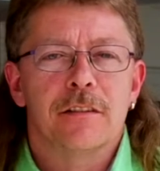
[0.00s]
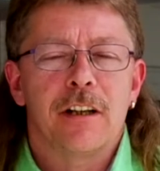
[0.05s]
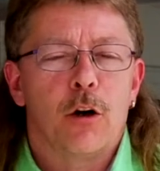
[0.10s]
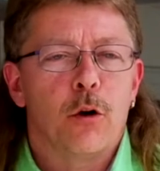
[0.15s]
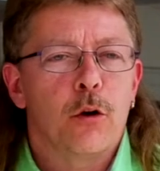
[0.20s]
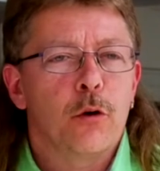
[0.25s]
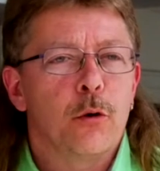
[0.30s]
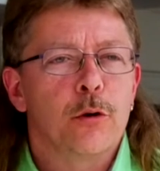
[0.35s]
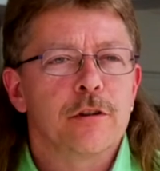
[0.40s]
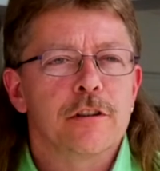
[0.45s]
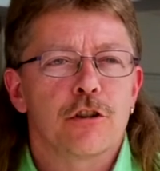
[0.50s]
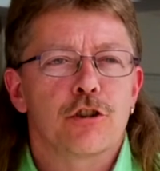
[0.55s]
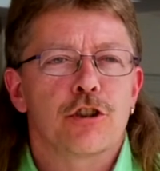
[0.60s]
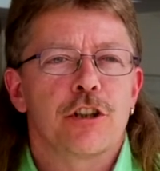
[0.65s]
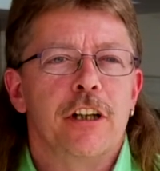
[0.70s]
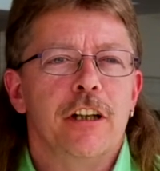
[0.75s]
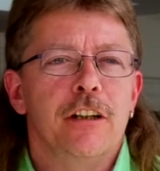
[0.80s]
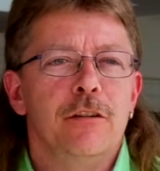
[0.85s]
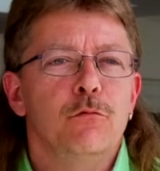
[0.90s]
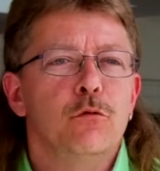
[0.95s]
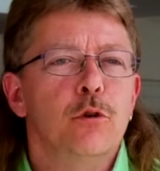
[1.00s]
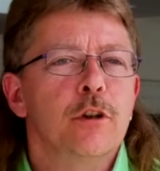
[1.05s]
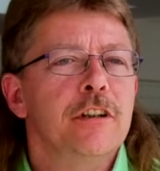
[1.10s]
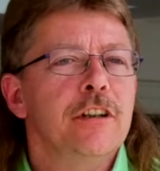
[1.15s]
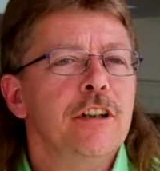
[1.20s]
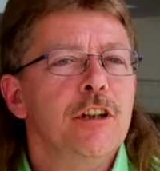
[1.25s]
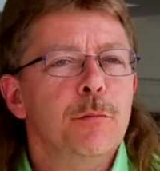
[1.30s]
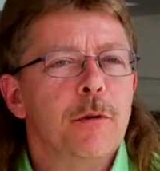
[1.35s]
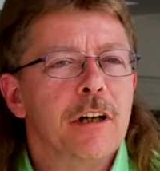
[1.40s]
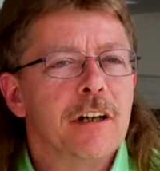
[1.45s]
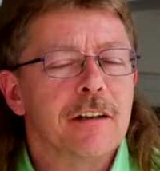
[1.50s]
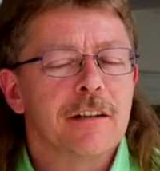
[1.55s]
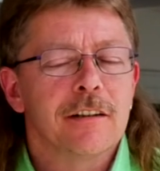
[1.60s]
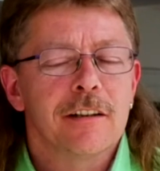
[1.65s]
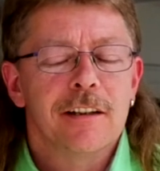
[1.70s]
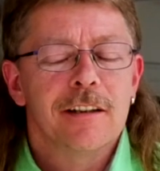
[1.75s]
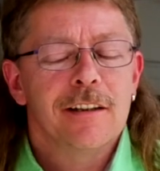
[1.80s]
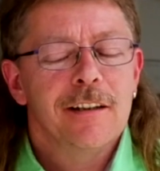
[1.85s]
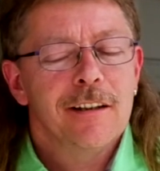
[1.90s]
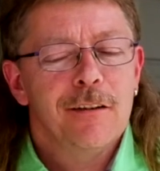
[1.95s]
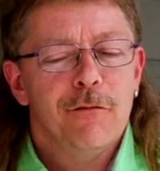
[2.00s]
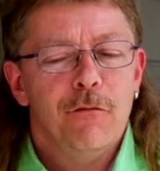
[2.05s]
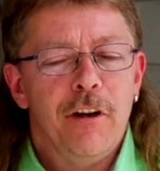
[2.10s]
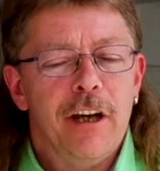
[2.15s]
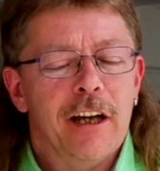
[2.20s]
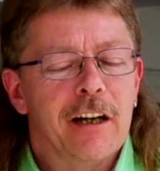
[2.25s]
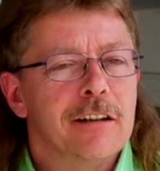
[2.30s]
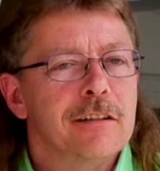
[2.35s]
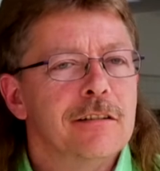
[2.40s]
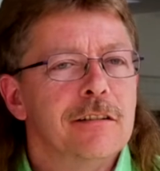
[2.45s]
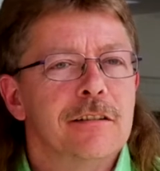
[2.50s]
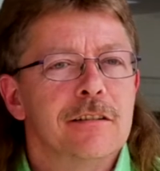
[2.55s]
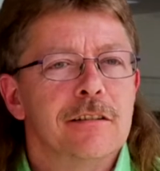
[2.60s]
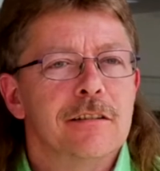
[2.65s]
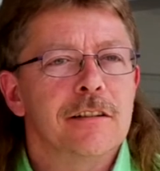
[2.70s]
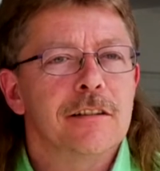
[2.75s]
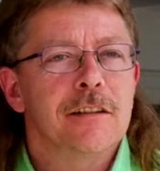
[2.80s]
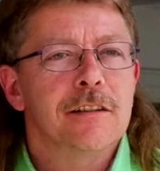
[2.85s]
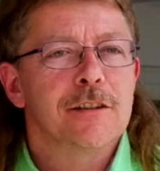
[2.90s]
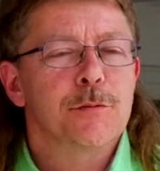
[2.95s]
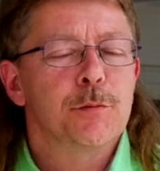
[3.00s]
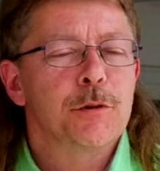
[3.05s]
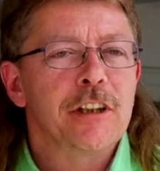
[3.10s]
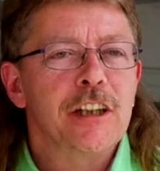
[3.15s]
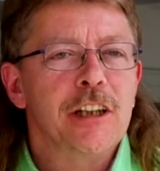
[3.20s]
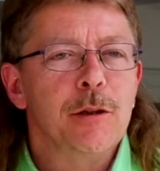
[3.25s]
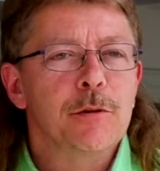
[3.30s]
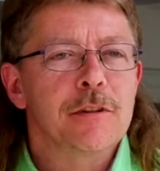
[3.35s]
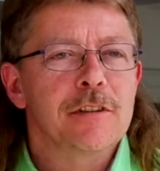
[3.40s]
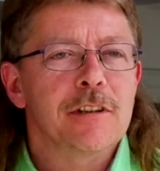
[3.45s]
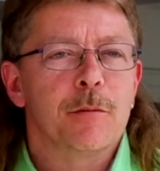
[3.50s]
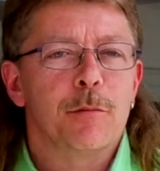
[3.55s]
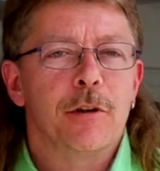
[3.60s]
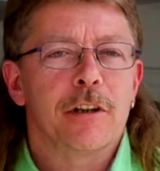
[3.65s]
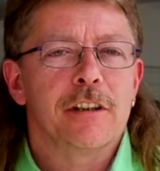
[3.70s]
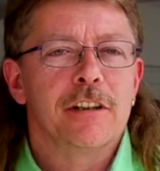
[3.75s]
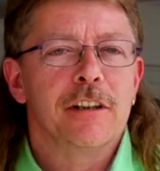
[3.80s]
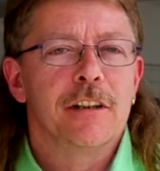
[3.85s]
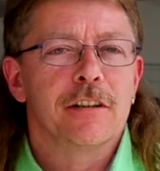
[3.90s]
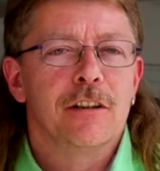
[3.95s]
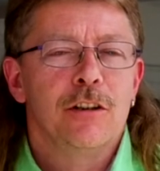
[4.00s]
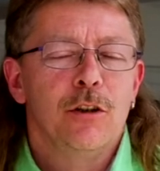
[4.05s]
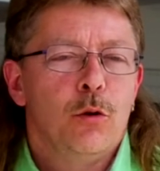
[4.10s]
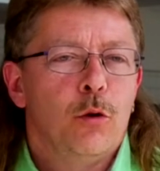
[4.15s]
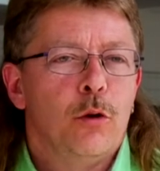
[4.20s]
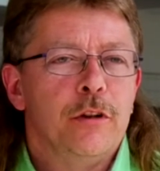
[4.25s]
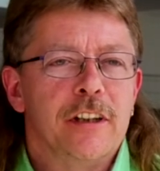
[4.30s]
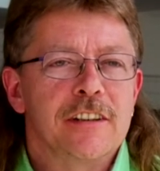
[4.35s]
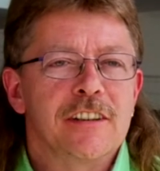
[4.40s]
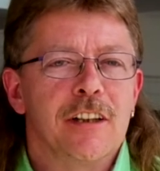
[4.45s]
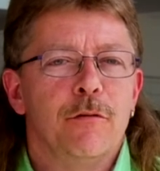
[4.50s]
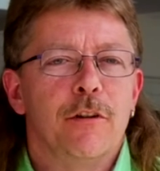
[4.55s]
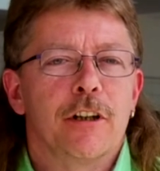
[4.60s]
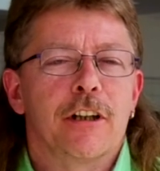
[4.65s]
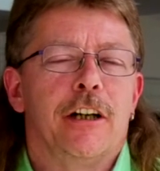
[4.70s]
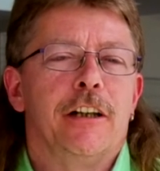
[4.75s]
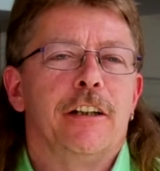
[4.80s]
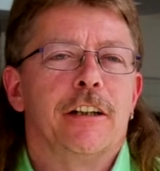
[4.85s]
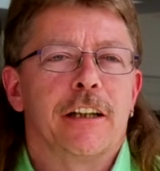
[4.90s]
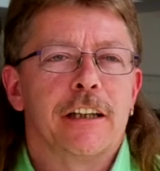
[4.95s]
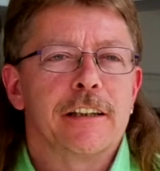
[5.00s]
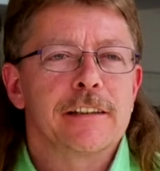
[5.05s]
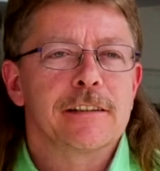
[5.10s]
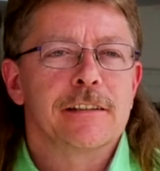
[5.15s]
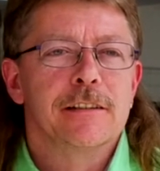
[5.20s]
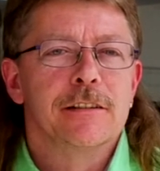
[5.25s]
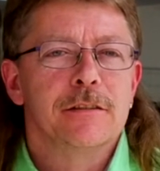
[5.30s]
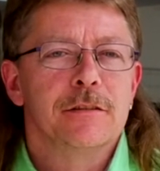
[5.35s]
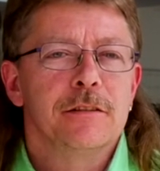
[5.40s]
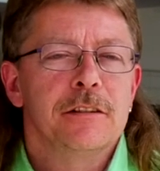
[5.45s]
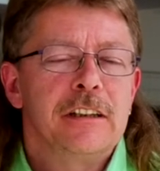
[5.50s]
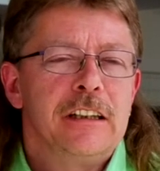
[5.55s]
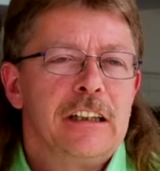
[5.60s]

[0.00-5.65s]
auch größere Schäden wurden immer während äh, des Betriebes repariert und jetzt haben wir keine Gäste,